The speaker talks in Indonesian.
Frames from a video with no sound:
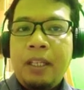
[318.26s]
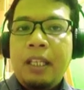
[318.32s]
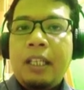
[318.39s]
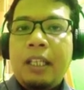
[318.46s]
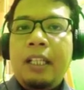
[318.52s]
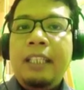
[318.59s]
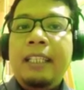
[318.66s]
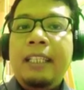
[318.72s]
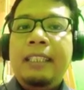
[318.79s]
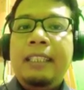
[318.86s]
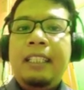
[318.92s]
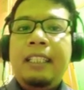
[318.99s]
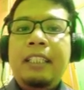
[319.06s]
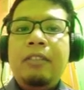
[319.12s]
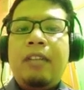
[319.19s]
Gilin dan
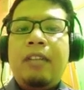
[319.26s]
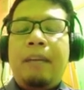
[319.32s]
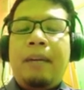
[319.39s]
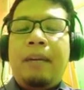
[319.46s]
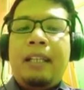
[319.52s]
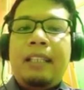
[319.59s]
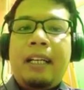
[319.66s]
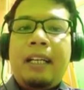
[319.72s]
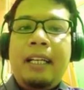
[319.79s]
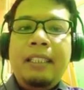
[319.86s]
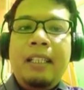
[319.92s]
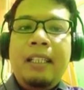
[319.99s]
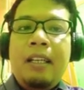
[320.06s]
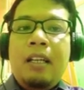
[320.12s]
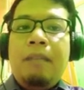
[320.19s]
Gilin juga
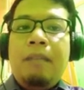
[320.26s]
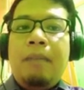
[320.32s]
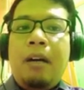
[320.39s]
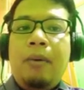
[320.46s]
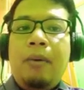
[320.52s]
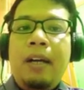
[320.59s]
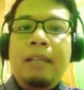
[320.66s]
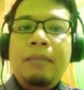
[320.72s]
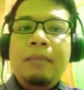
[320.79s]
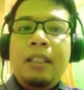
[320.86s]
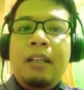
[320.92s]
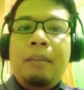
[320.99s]
mengatakan bahwa